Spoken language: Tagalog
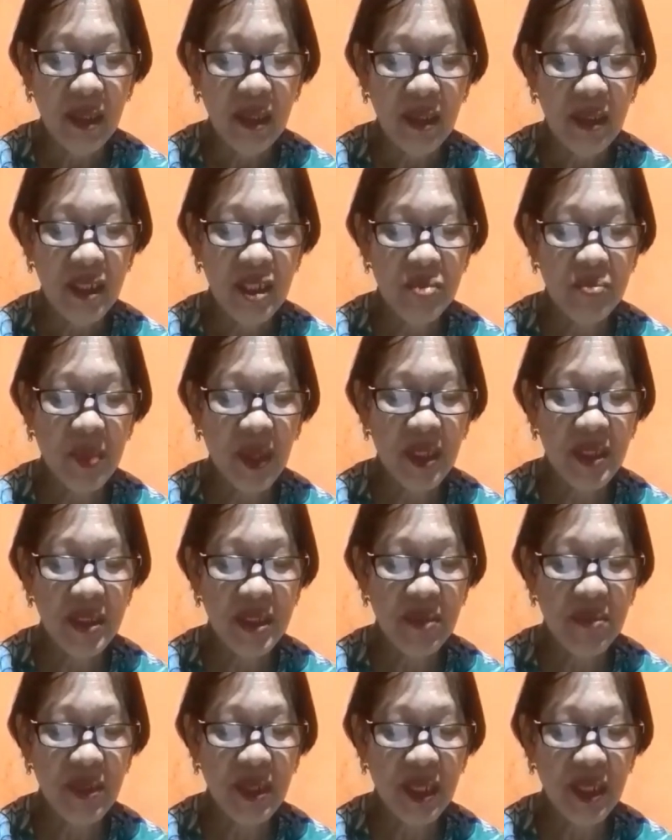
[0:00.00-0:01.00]

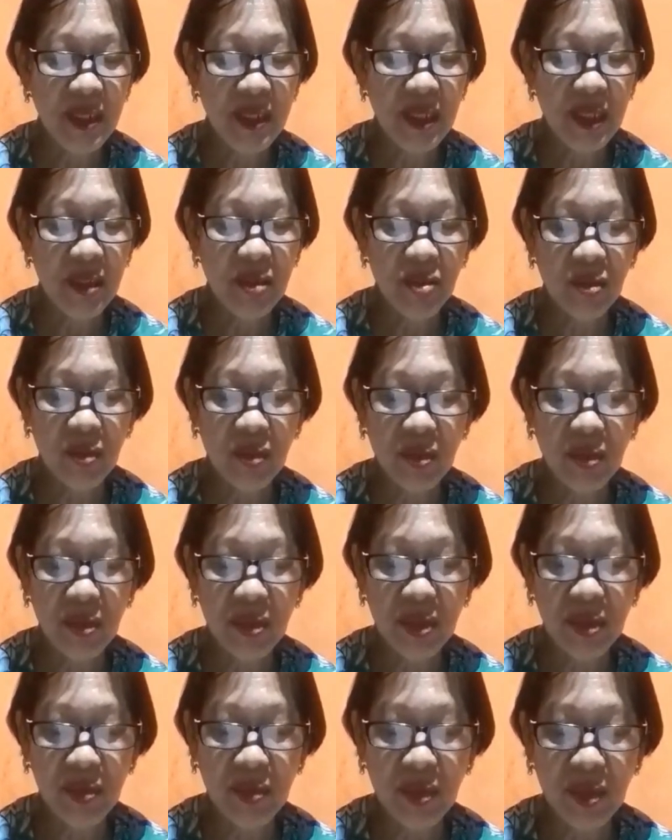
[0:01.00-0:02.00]
responsibility to rule
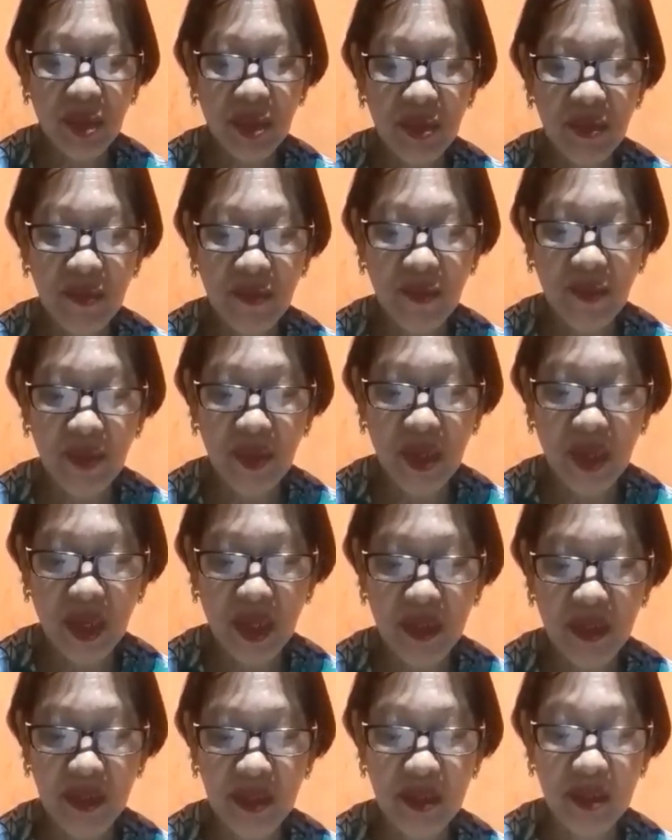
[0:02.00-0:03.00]
the world for
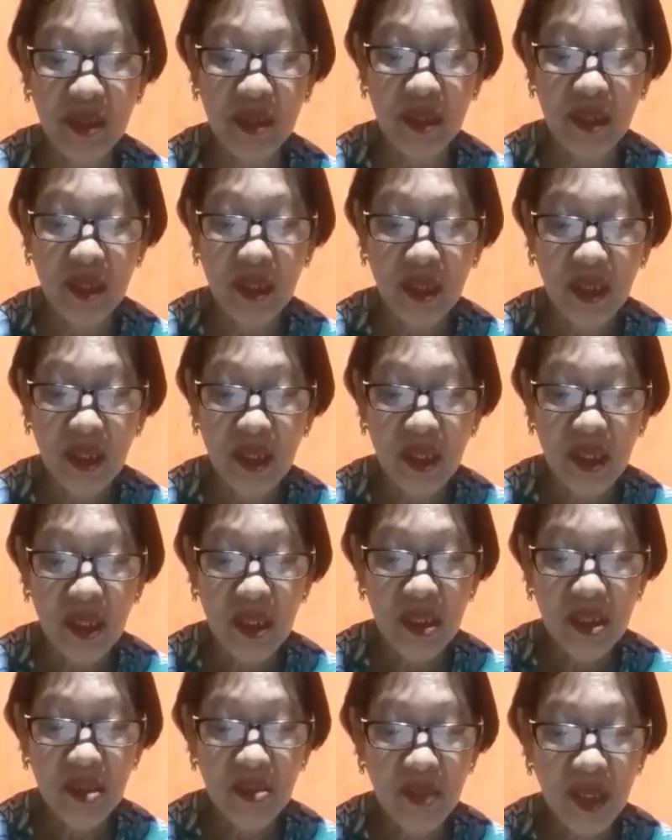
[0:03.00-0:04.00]
God.
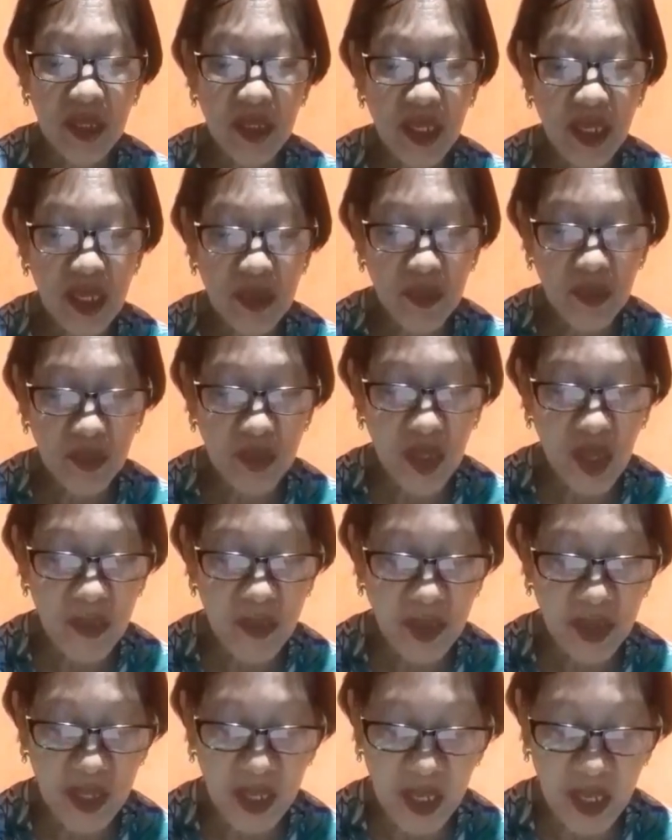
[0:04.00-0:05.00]
Sumandali po tayong
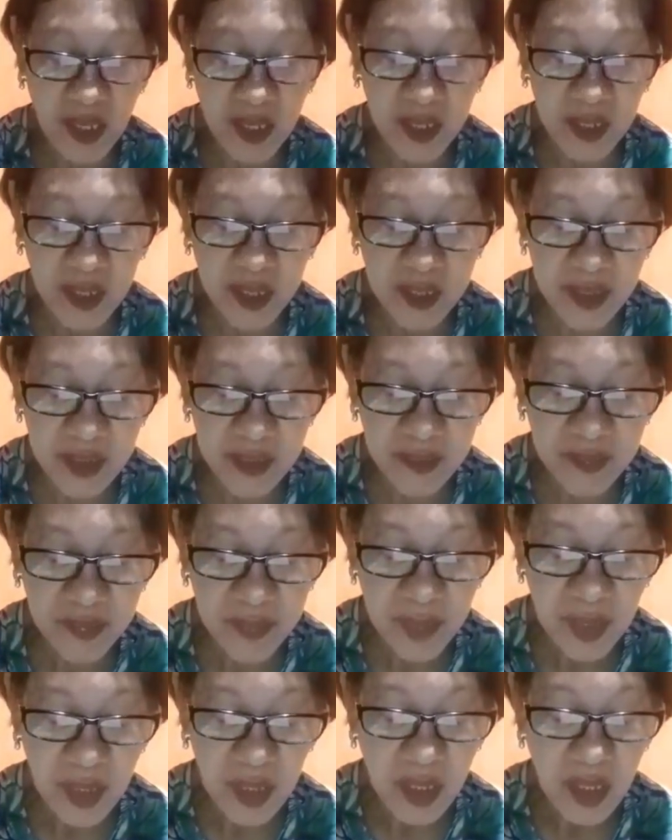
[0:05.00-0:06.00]
manalangin.
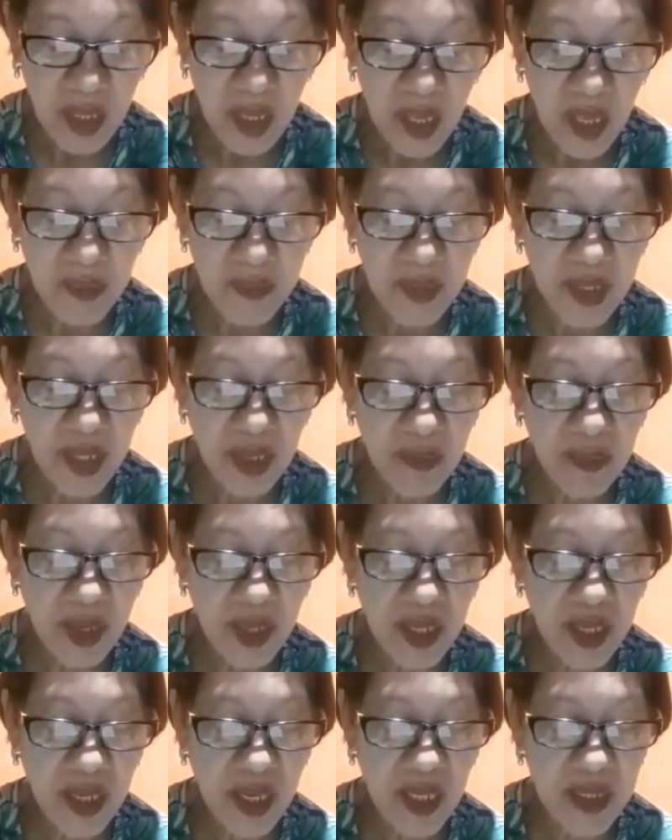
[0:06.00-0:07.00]
Aming Ama
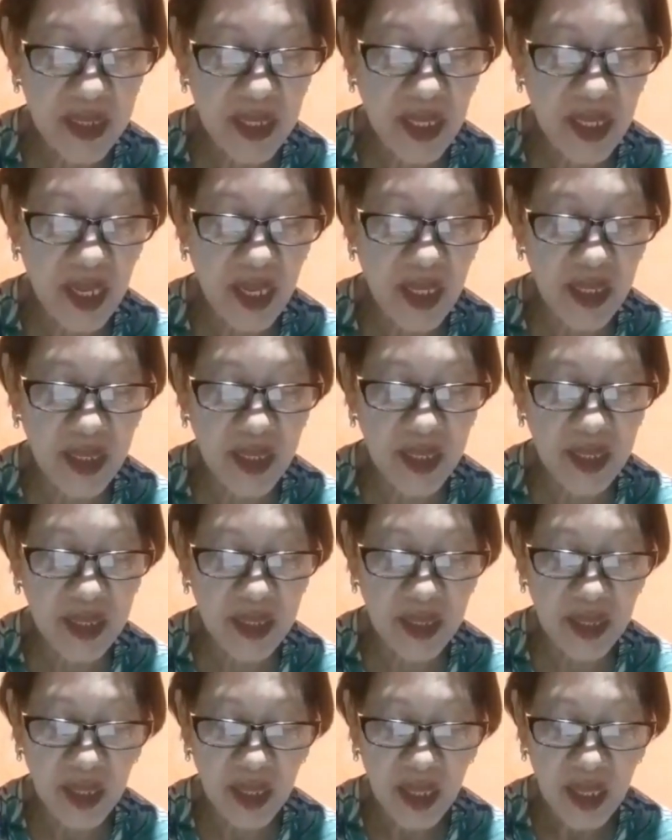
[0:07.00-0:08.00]
na nasa langit,
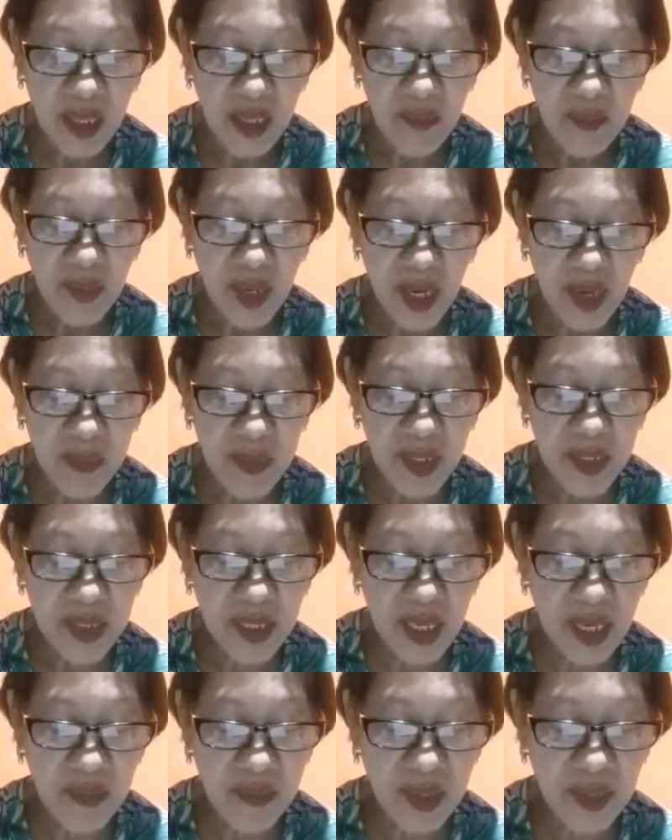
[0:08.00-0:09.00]
Maraming
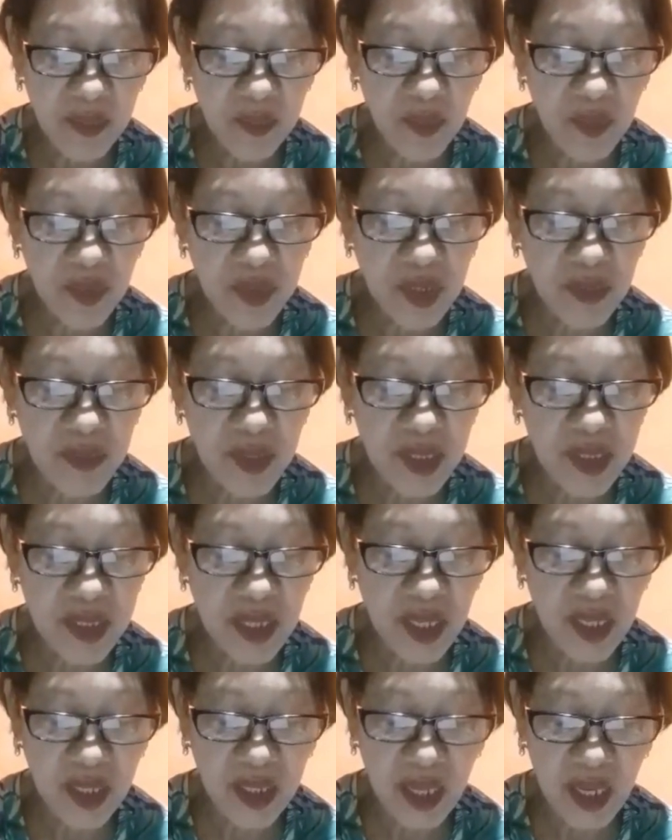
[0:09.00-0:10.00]
salamat po sa
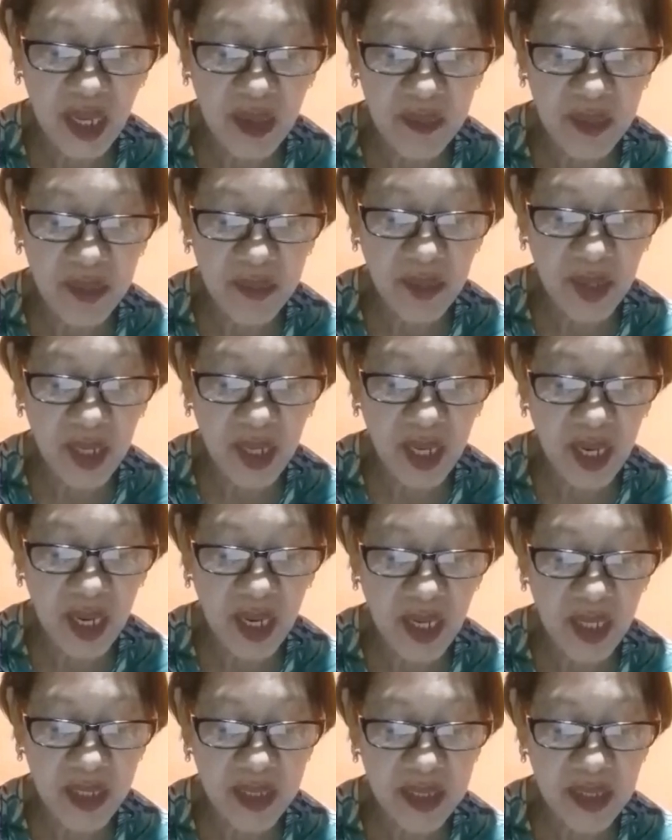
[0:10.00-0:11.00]
mensahe na aming
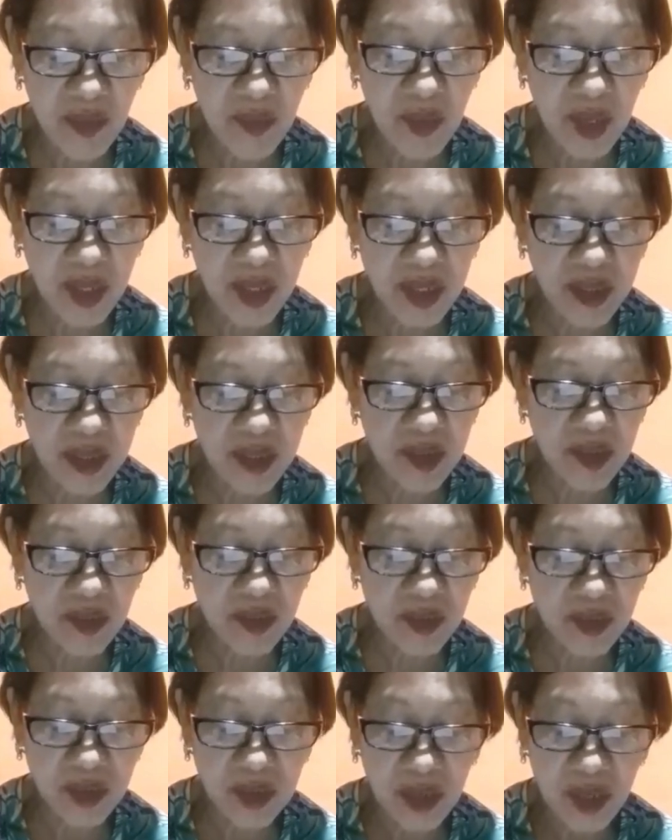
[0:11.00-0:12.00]
pag-aralan sa umagang ito.
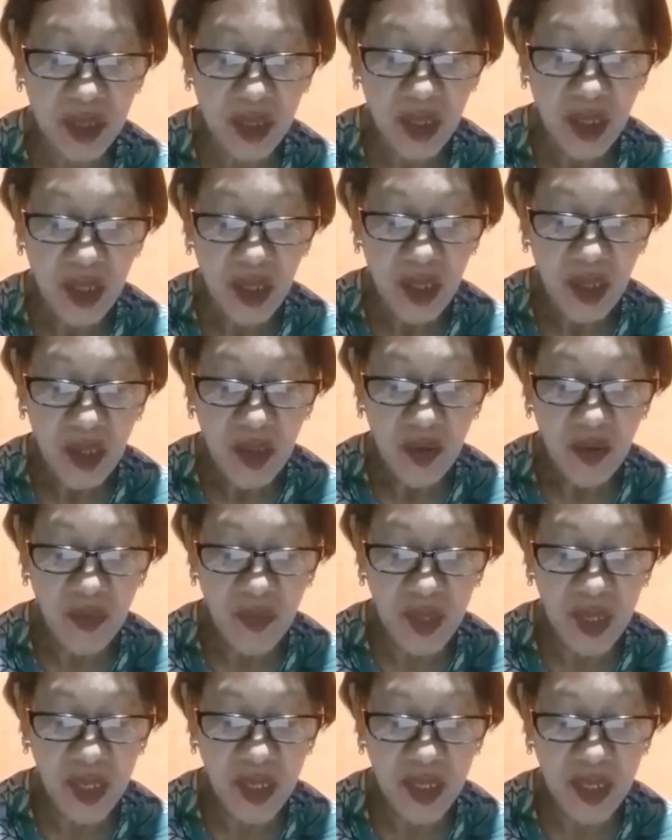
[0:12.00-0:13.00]

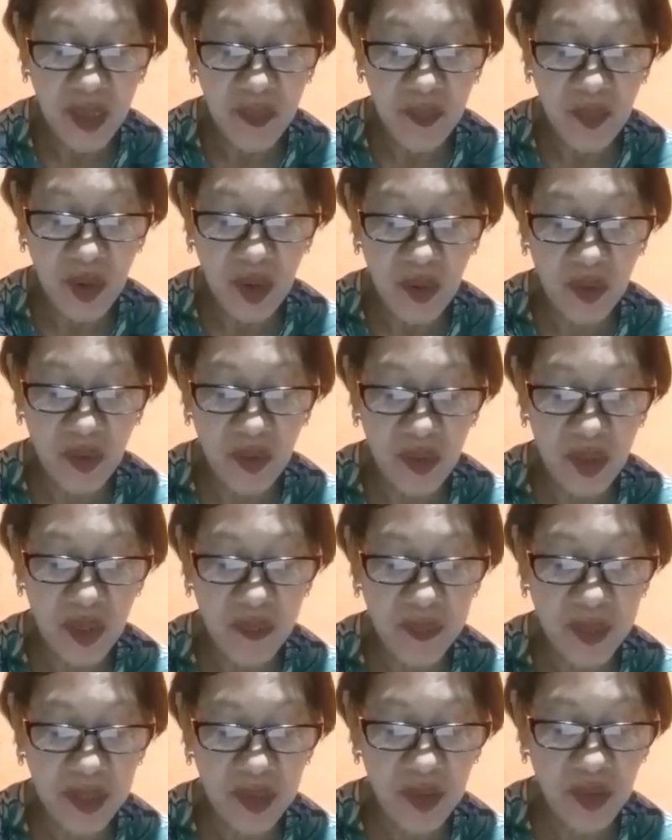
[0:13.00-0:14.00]
Humihingi po ako
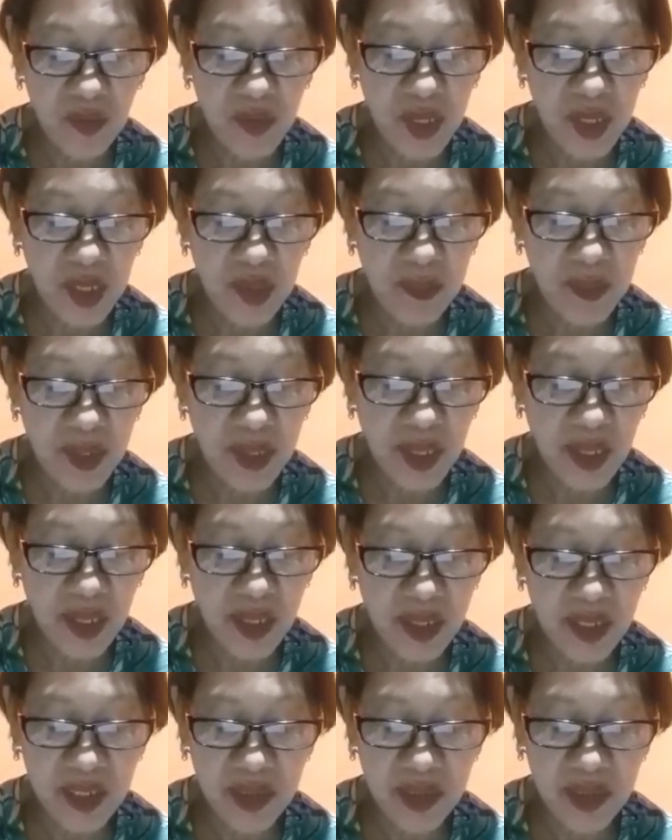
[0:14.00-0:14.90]
ng patnubay ng banal na